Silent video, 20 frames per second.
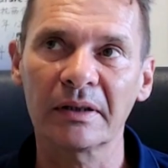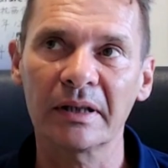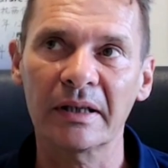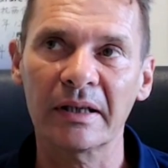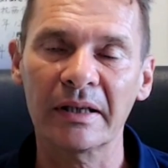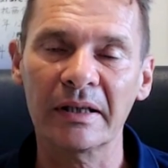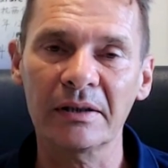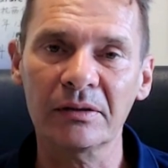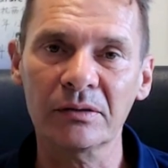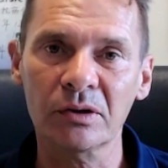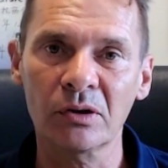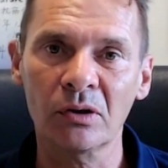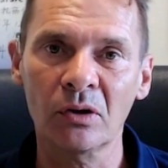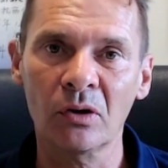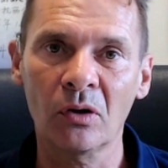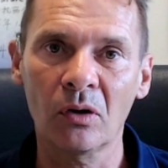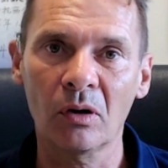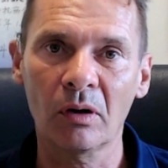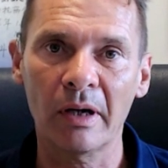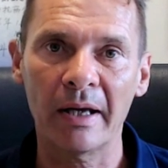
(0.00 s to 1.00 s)
di
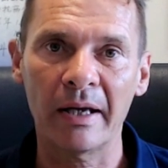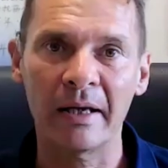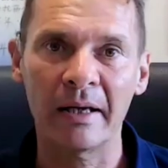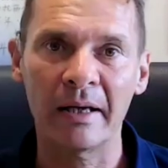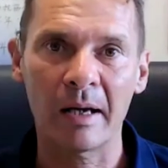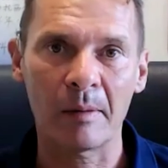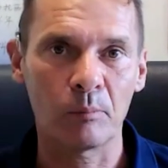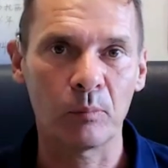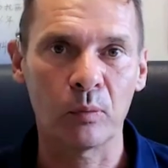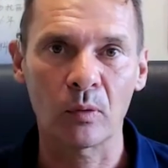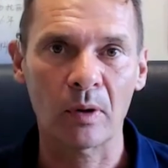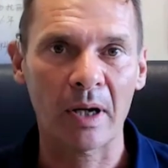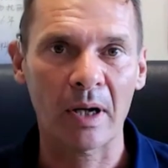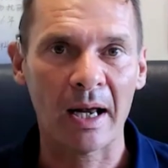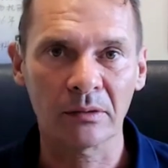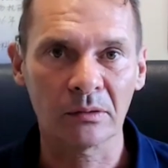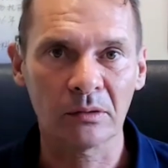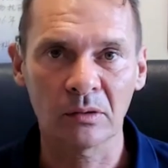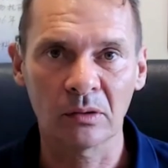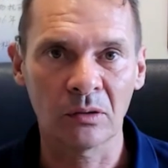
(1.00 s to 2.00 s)
rischio è
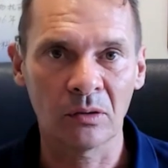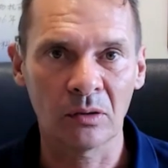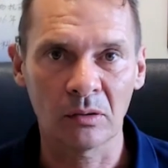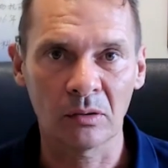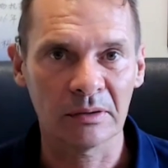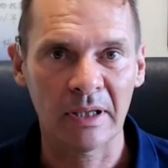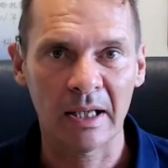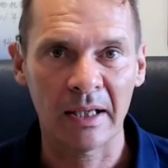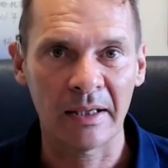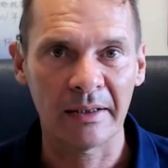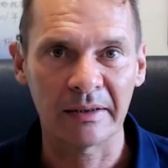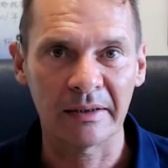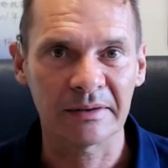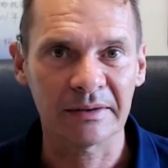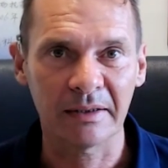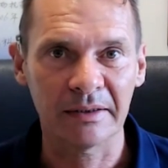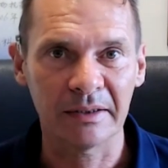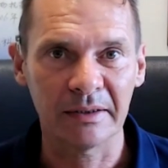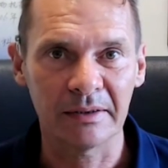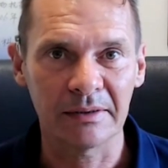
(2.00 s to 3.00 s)
appurato dalle
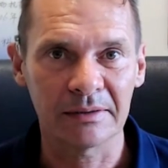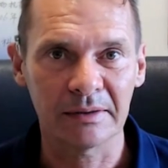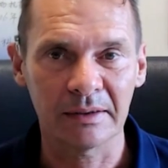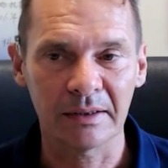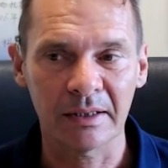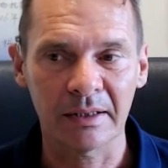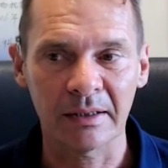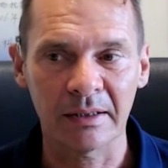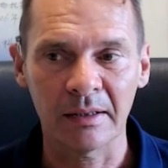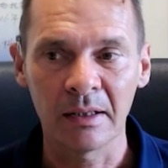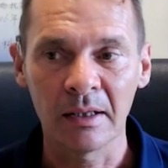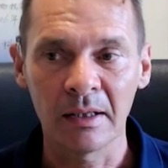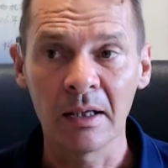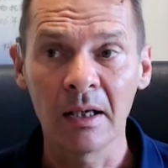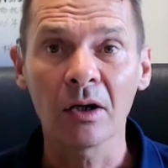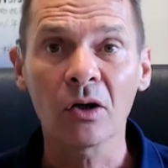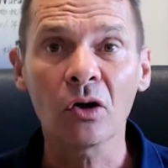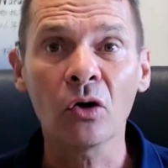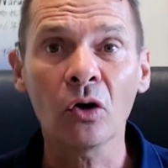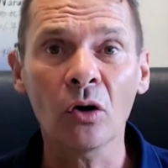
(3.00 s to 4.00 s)
statistiche
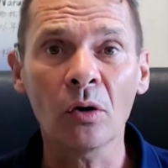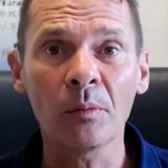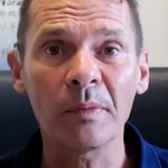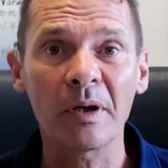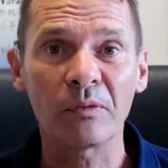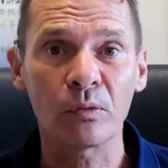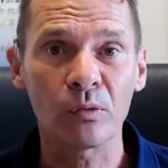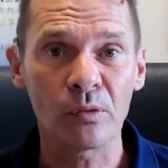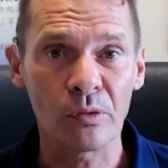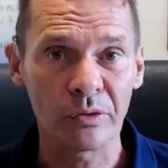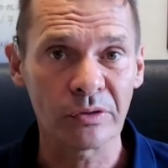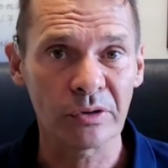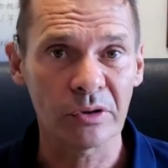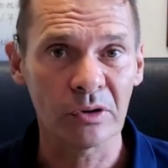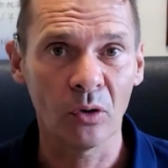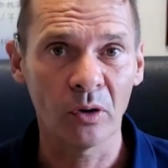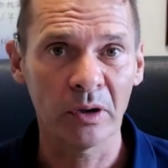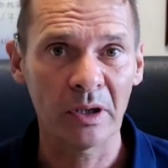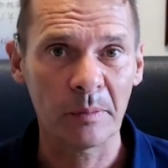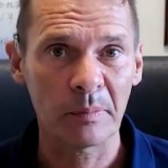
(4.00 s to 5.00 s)
come
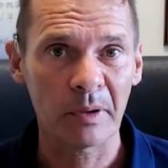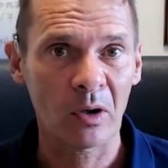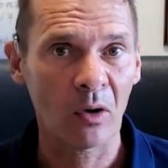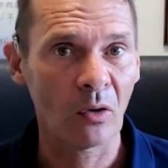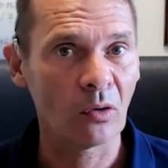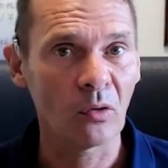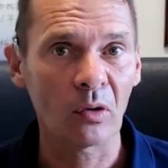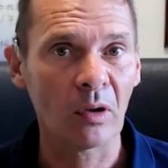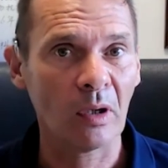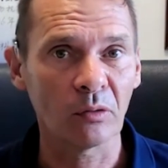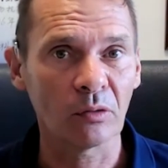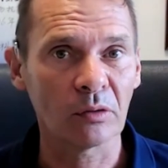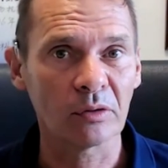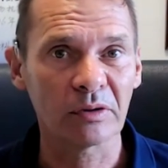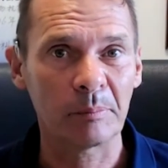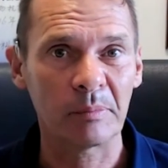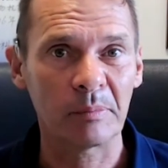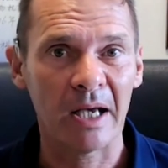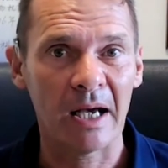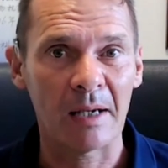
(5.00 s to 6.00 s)
funzioni però ancora non
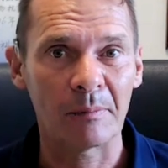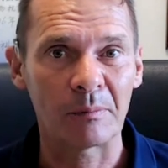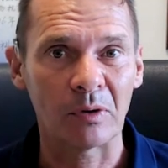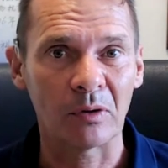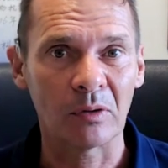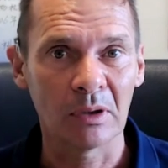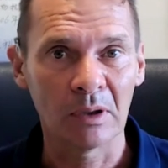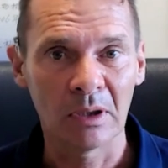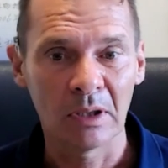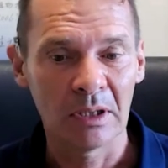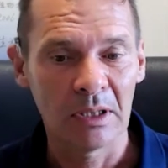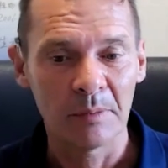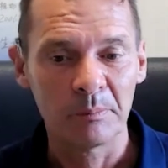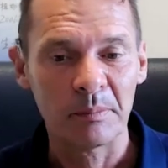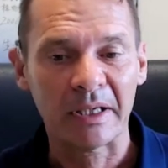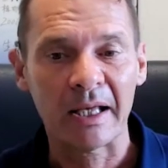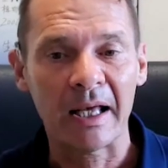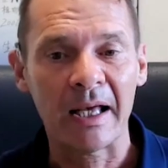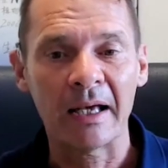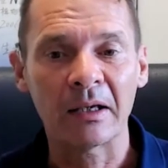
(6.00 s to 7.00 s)
sappiamo,
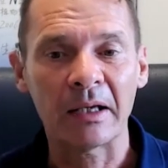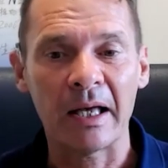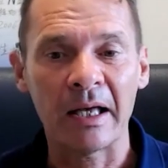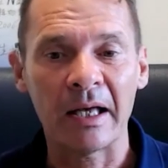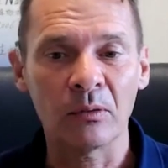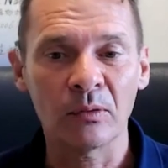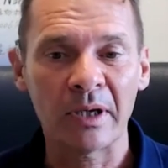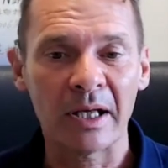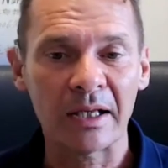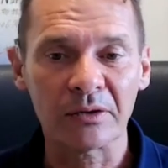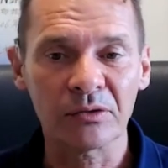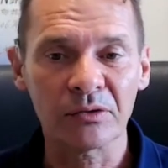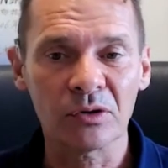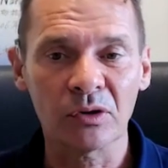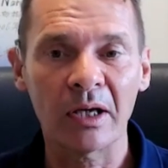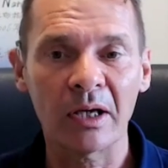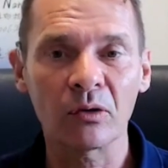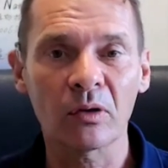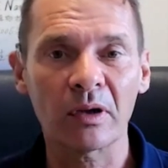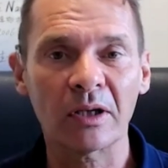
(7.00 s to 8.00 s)
perché è una regione
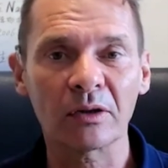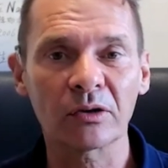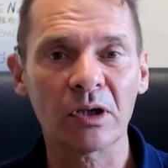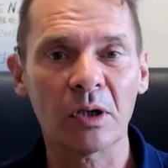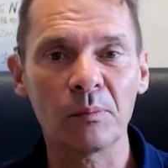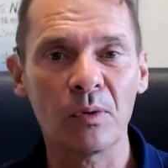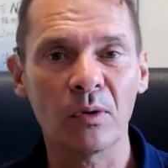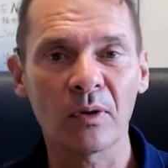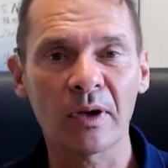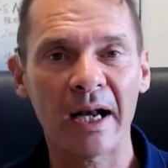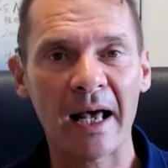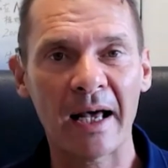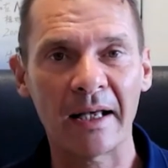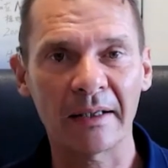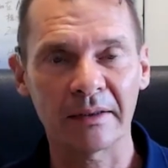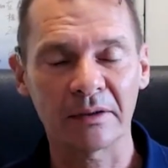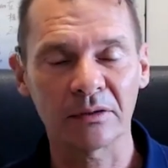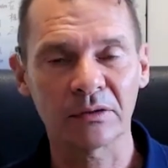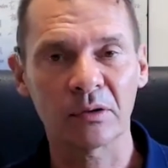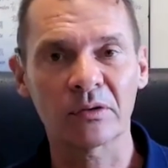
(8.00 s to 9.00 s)
ancora troppo
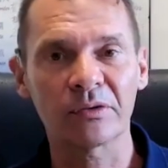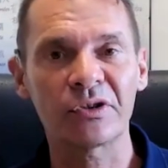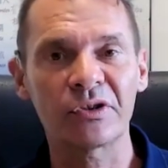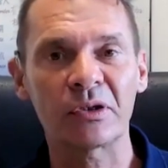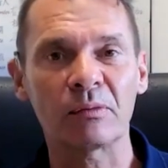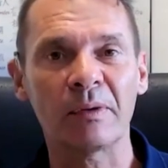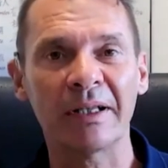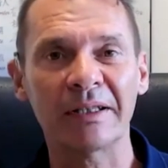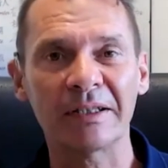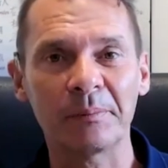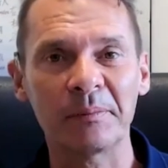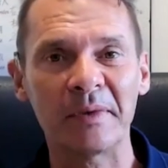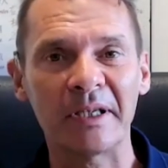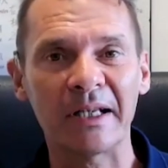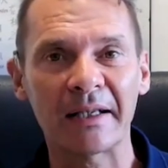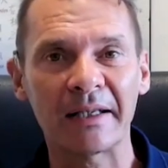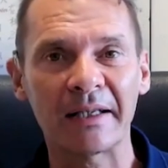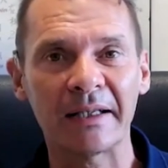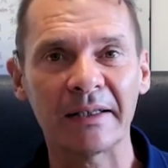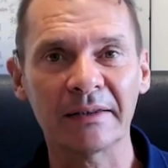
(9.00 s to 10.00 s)
grande, sono
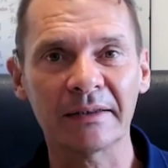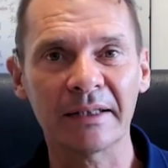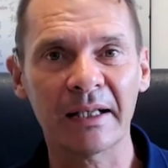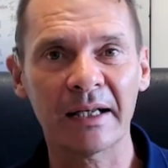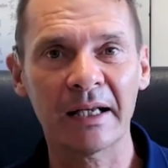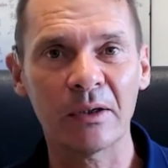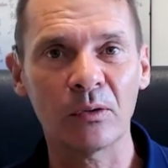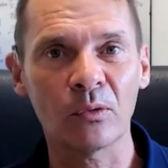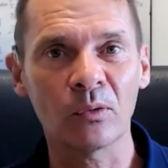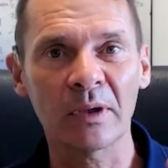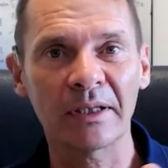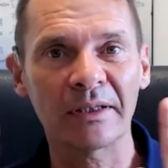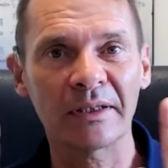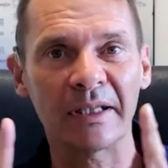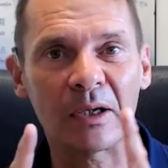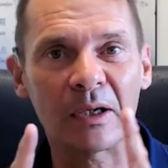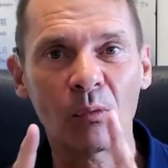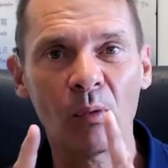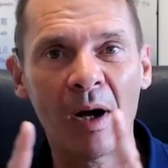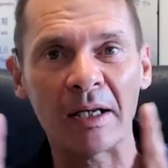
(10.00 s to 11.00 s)
50.000 lettere, una
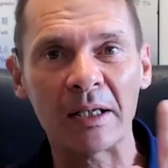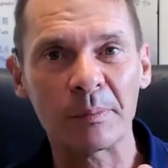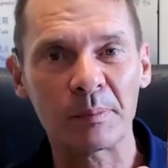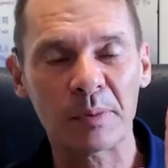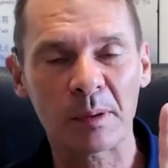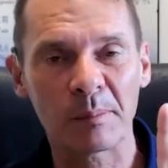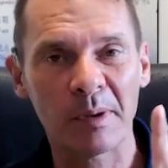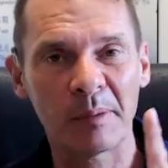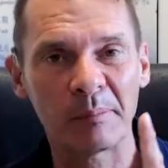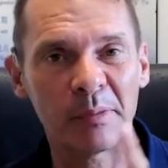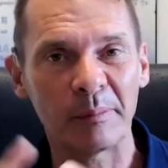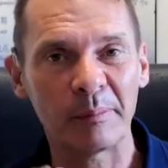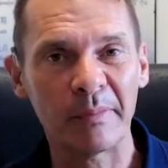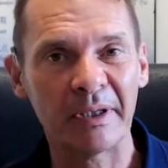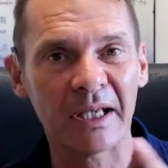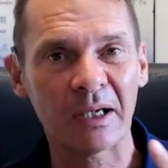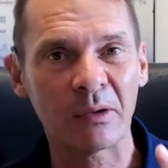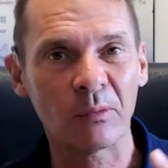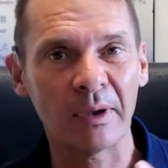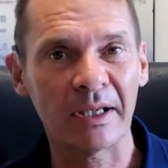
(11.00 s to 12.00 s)
delle quali
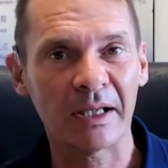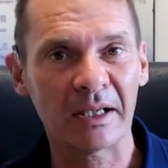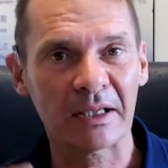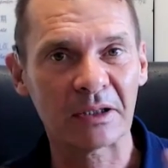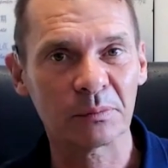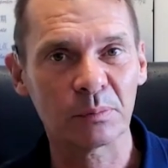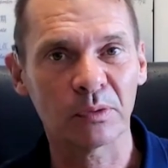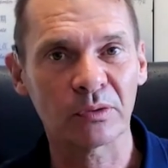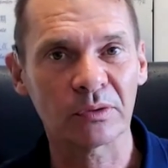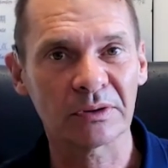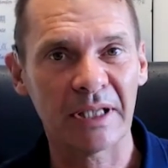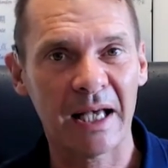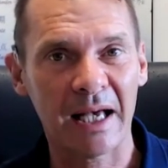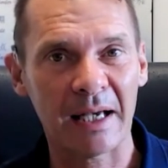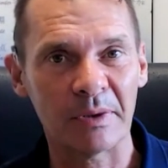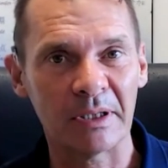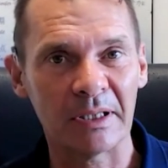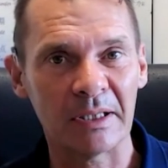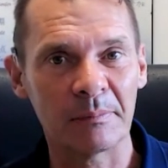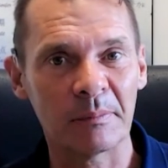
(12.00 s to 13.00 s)
probabilmente è quella
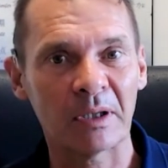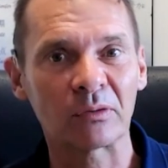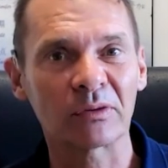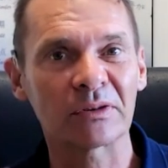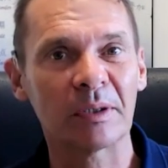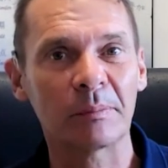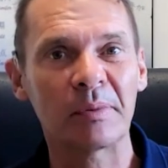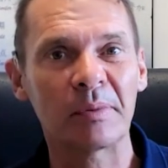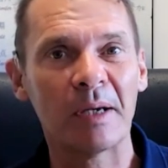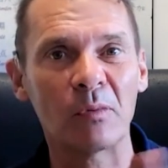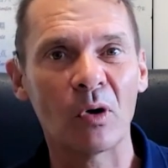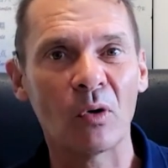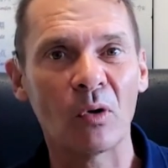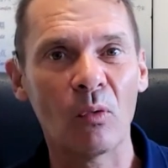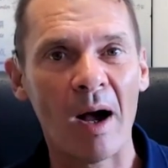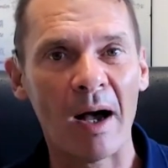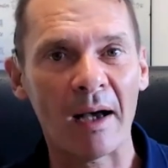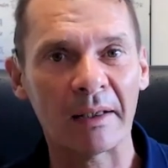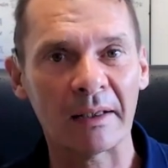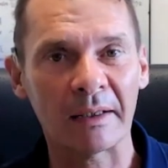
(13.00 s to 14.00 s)
responsabile, ma non sappiamo
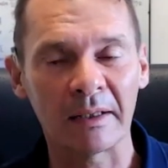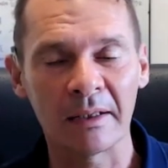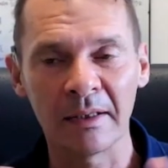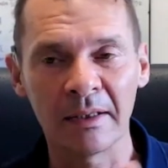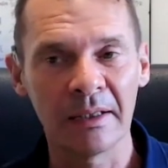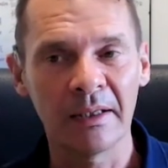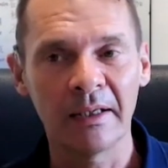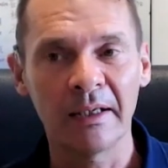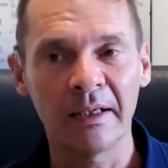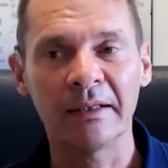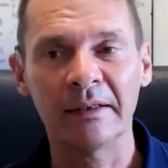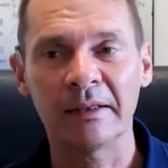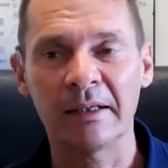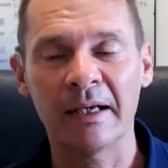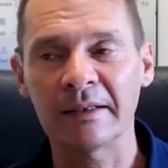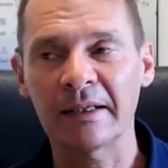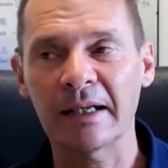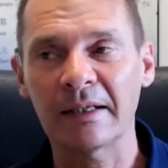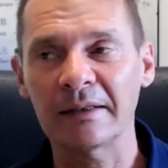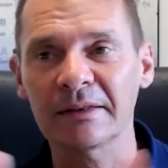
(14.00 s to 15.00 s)
quale. E
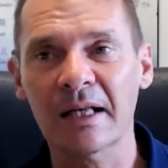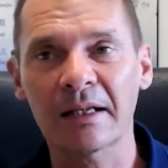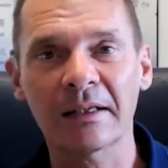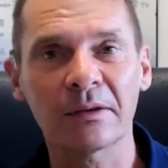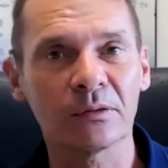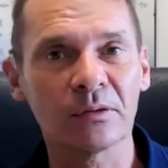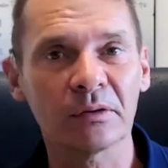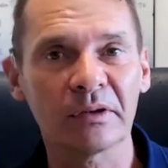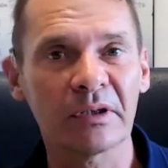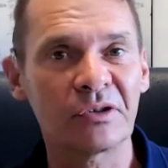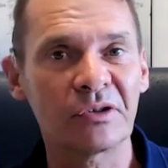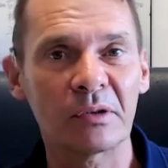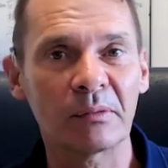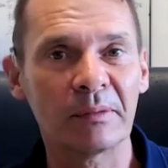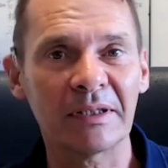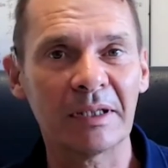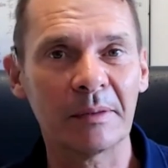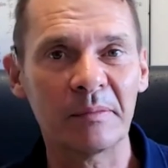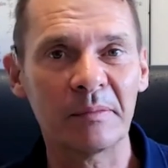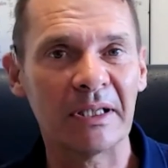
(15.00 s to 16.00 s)
analizzare tutte
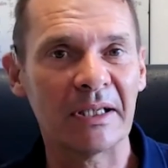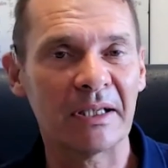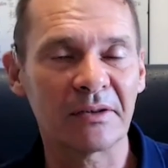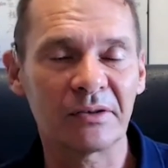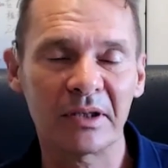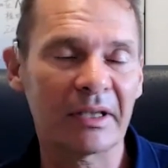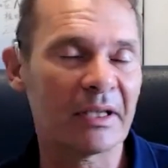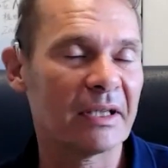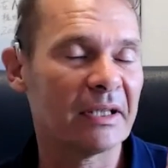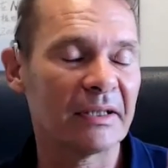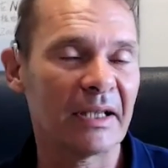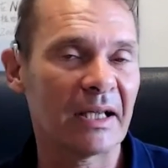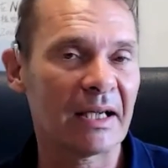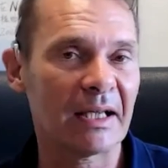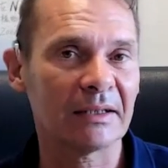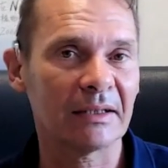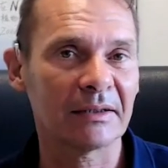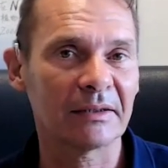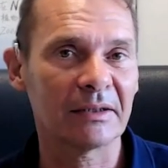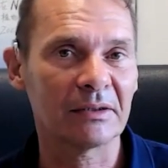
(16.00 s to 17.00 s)
50.000 ci richiederà
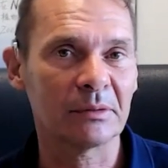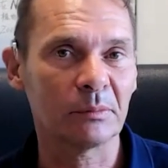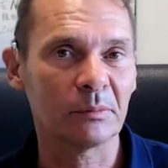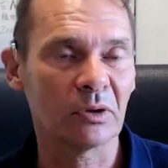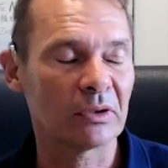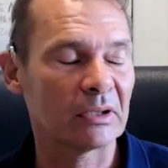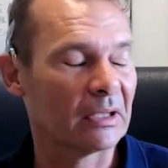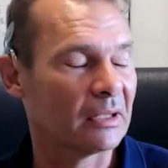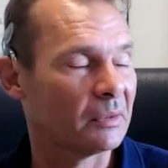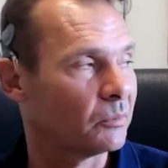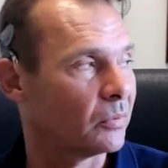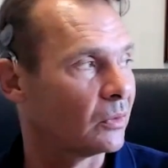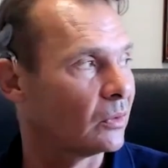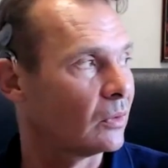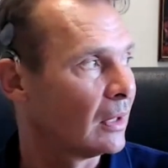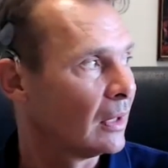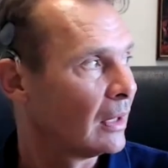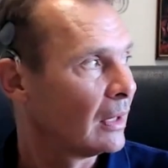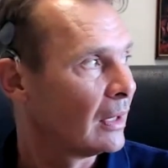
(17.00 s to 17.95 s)
tantissimo tempo.